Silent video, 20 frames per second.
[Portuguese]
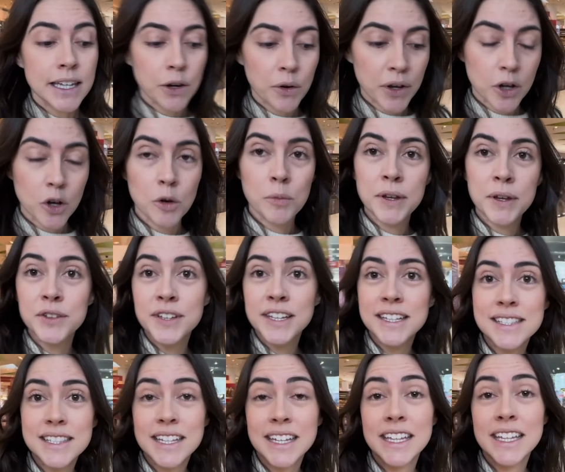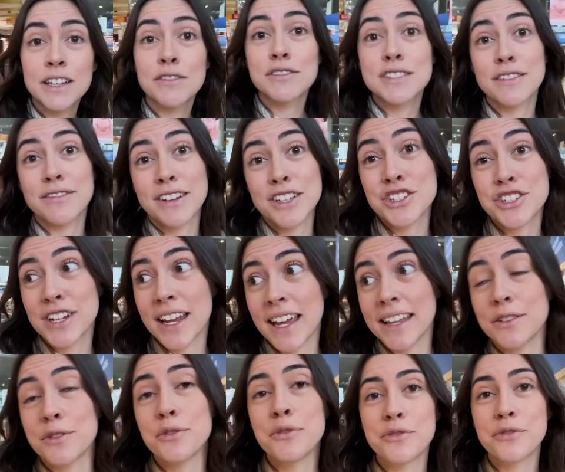E eu recomendo que em seguida você vá
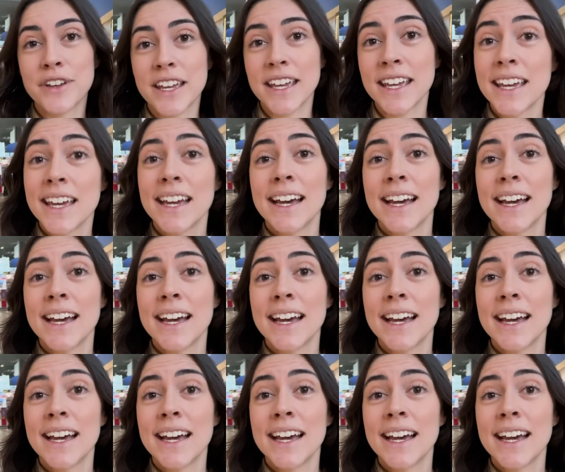direto ver